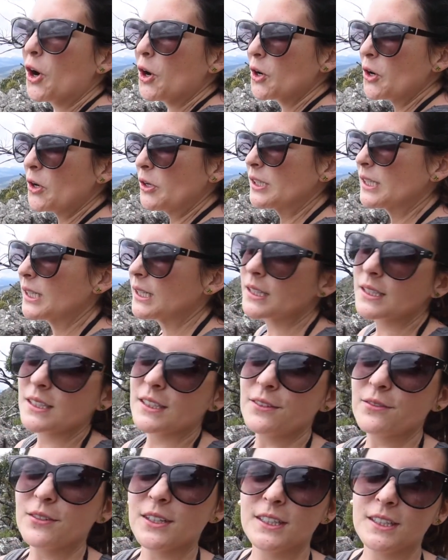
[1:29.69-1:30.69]
Und hier
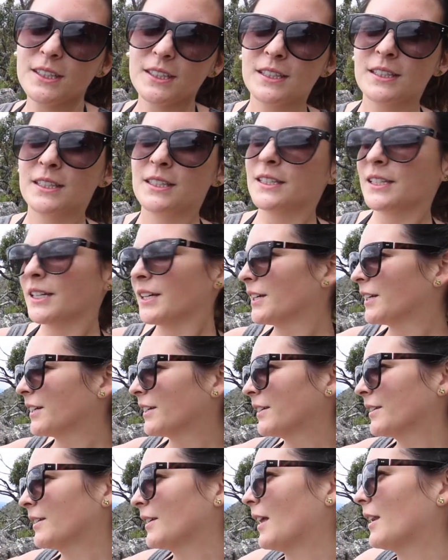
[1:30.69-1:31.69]
sind wir jetzt
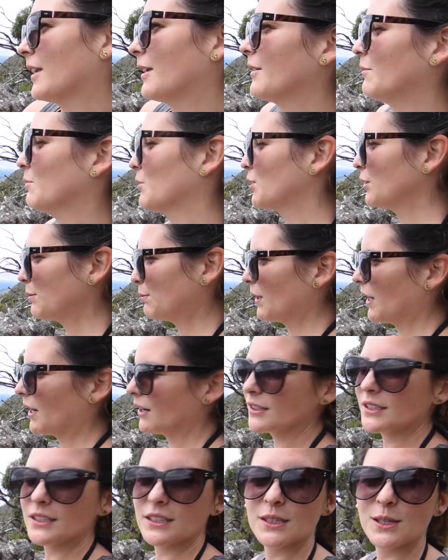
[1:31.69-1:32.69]
an einem
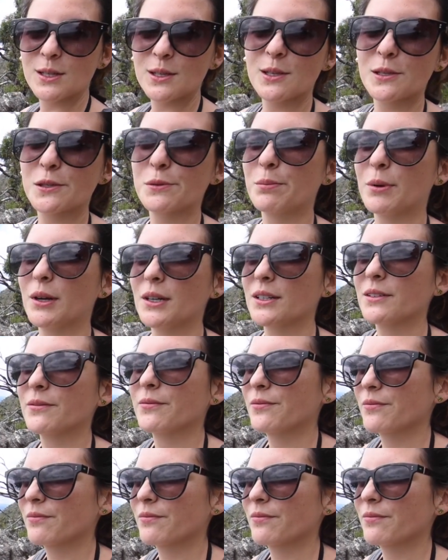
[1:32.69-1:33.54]
super Aussichtsspot.